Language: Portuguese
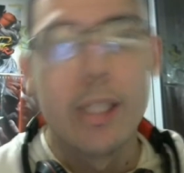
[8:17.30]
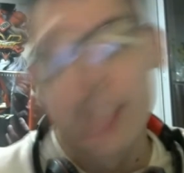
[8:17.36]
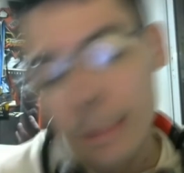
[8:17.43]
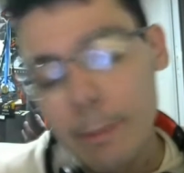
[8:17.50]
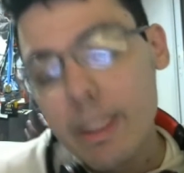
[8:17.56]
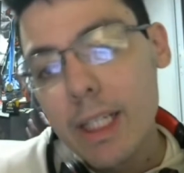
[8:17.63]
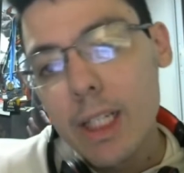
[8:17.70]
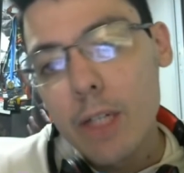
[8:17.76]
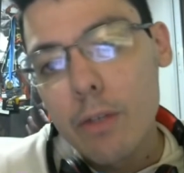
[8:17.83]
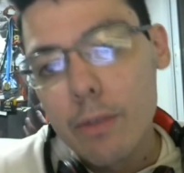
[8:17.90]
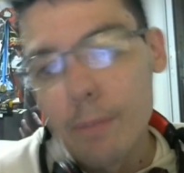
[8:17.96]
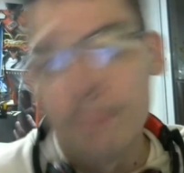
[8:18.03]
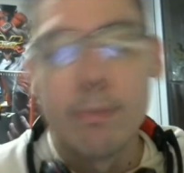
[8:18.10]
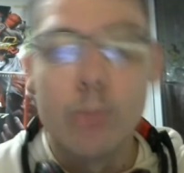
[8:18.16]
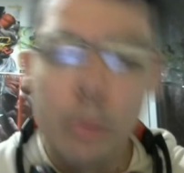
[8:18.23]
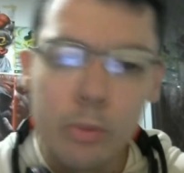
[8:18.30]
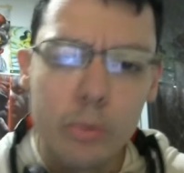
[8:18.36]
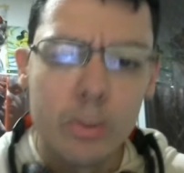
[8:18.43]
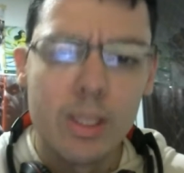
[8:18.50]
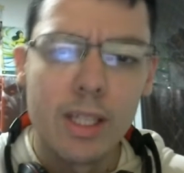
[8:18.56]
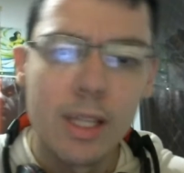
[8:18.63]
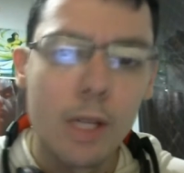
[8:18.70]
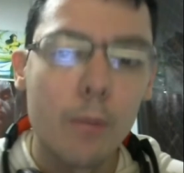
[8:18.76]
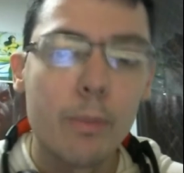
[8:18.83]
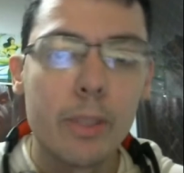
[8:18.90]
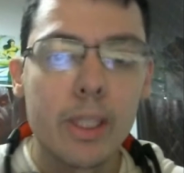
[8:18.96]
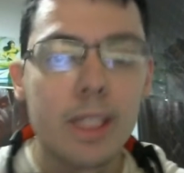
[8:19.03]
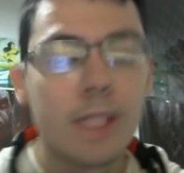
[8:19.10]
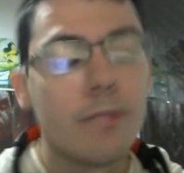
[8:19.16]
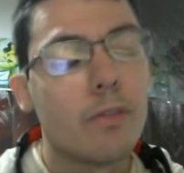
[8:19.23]
Também é legal ver pools e tal,
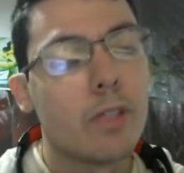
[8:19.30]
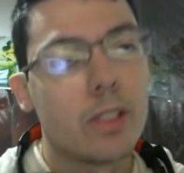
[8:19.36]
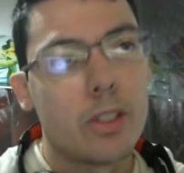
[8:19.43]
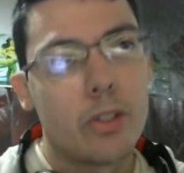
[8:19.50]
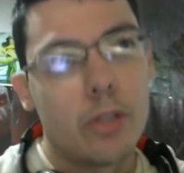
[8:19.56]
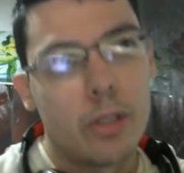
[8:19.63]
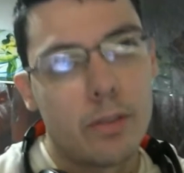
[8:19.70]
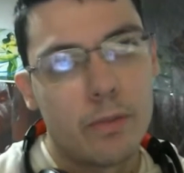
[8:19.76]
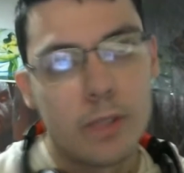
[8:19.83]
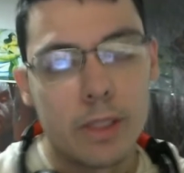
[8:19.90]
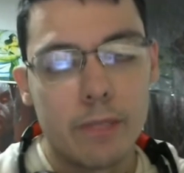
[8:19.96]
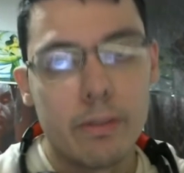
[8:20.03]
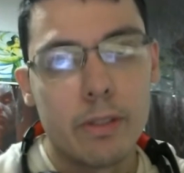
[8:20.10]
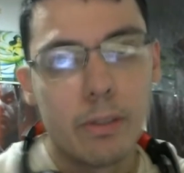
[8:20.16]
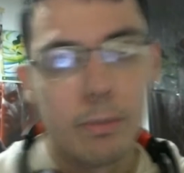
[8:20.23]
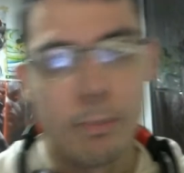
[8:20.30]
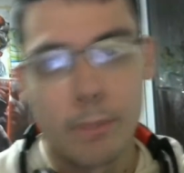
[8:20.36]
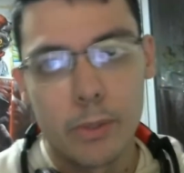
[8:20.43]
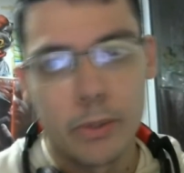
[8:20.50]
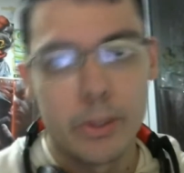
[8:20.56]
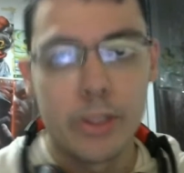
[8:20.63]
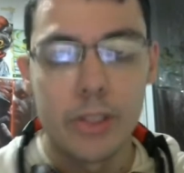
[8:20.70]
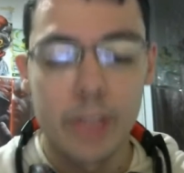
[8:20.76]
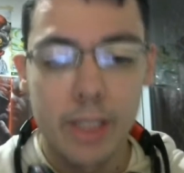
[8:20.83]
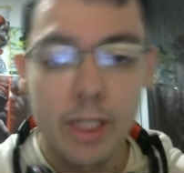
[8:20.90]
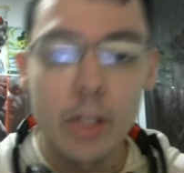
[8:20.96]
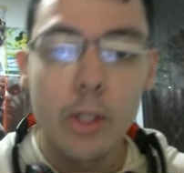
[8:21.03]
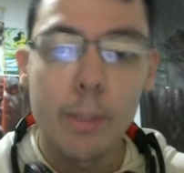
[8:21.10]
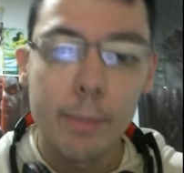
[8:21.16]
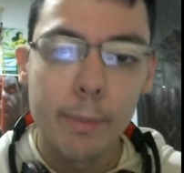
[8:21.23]
porque você joga, você vê personagens até
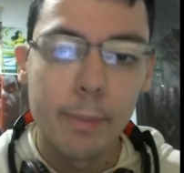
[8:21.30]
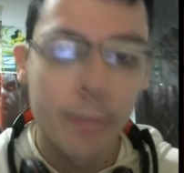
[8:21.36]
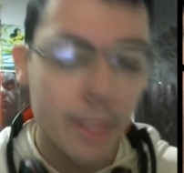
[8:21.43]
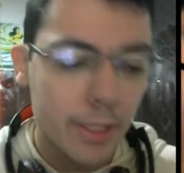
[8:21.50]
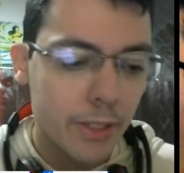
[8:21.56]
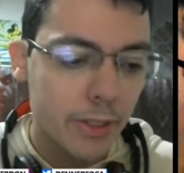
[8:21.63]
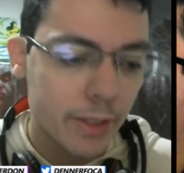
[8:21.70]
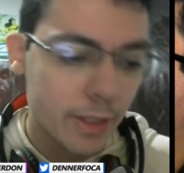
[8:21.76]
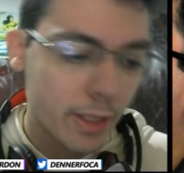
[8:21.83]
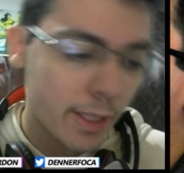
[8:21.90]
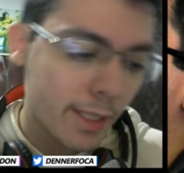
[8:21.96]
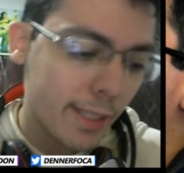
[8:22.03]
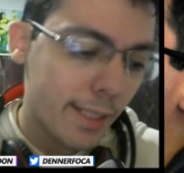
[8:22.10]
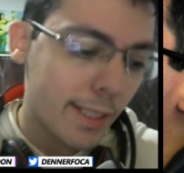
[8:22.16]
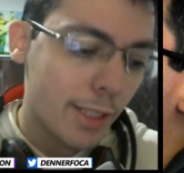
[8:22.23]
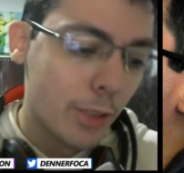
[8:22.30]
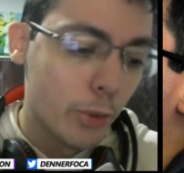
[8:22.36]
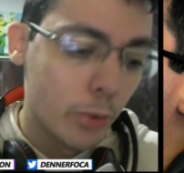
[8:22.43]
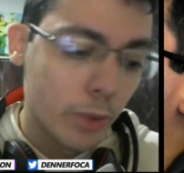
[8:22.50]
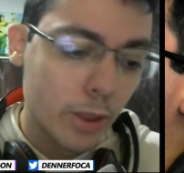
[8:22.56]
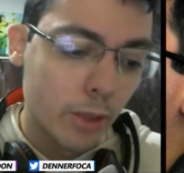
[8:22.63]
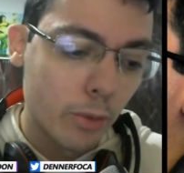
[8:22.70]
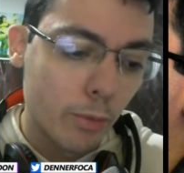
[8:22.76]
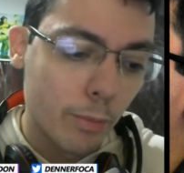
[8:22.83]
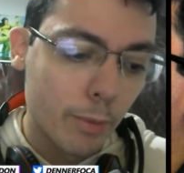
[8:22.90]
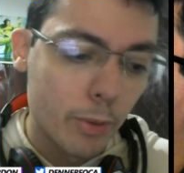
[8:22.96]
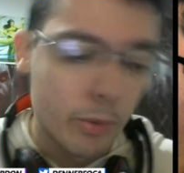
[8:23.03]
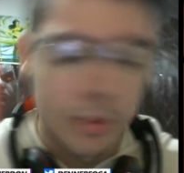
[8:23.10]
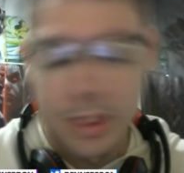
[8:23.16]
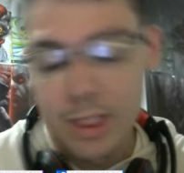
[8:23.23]
top players jogando com
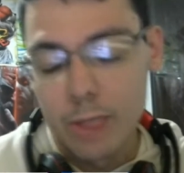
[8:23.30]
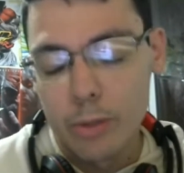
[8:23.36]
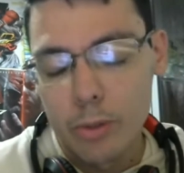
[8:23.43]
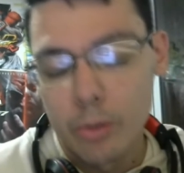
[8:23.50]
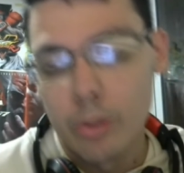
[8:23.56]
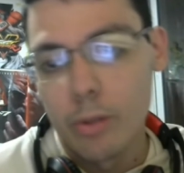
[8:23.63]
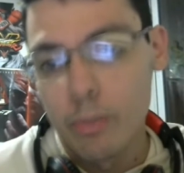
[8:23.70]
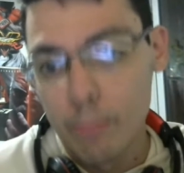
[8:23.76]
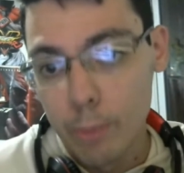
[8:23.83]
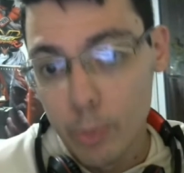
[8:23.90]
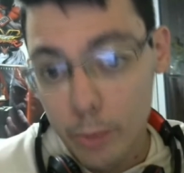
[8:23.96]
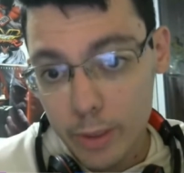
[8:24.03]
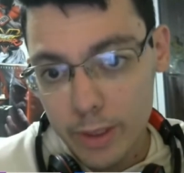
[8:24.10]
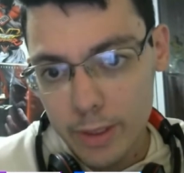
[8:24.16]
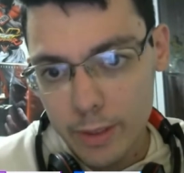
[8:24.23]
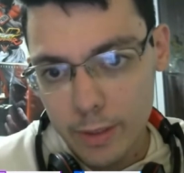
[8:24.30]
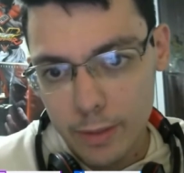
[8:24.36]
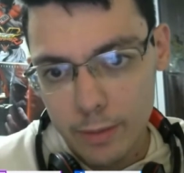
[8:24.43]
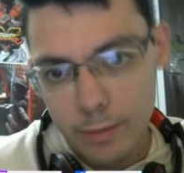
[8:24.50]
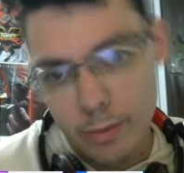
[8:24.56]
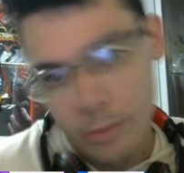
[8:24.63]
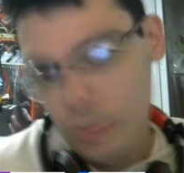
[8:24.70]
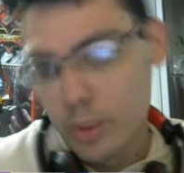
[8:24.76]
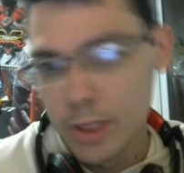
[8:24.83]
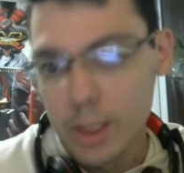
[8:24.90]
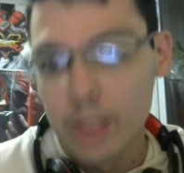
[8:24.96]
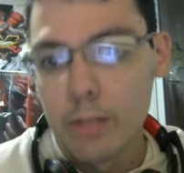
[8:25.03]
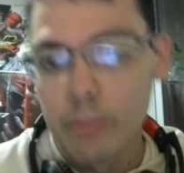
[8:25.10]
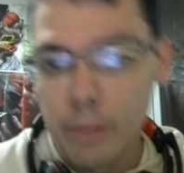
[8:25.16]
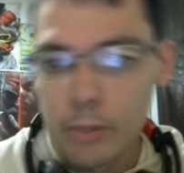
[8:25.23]
pessoas que não são tão boas, coisa
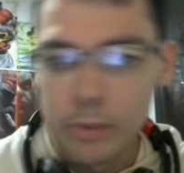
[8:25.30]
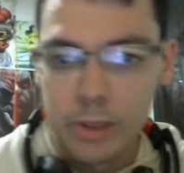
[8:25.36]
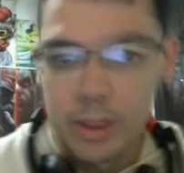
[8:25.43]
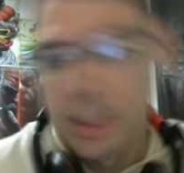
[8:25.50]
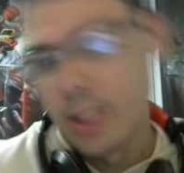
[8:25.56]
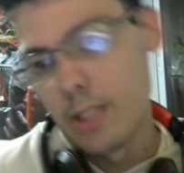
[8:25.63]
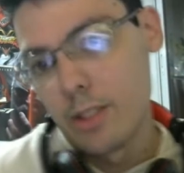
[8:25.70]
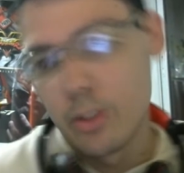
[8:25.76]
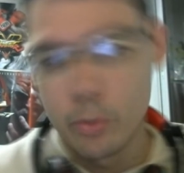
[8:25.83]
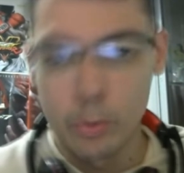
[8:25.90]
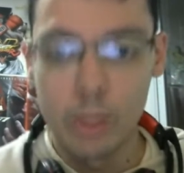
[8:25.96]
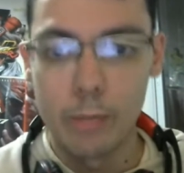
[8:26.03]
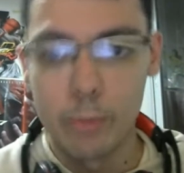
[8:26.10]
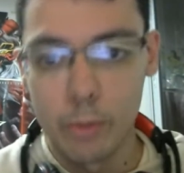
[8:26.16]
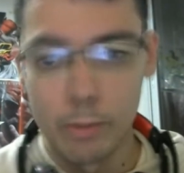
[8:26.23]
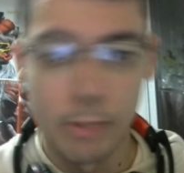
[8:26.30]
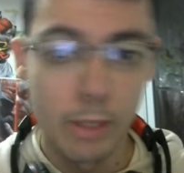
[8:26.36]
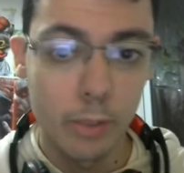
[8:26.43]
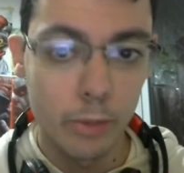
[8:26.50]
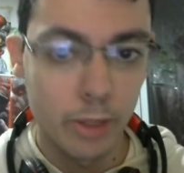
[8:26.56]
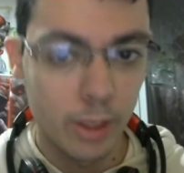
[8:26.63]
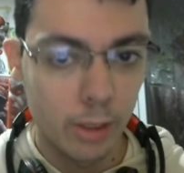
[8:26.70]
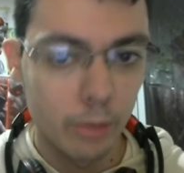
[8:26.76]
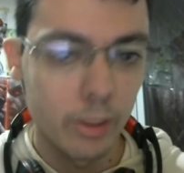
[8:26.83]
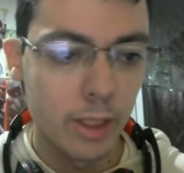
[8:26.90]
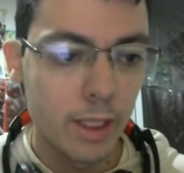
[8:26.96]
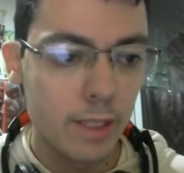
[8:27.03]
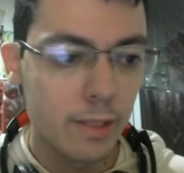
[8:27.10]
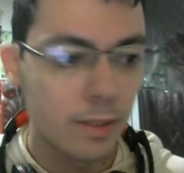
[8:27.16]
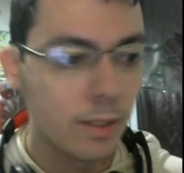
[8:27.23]
que não vai acontecer em stream normal e tal
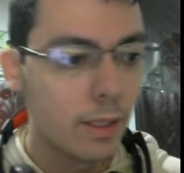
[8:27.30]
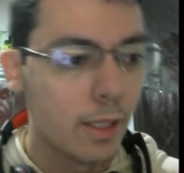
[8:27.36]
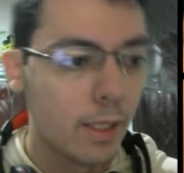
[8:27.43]
deles,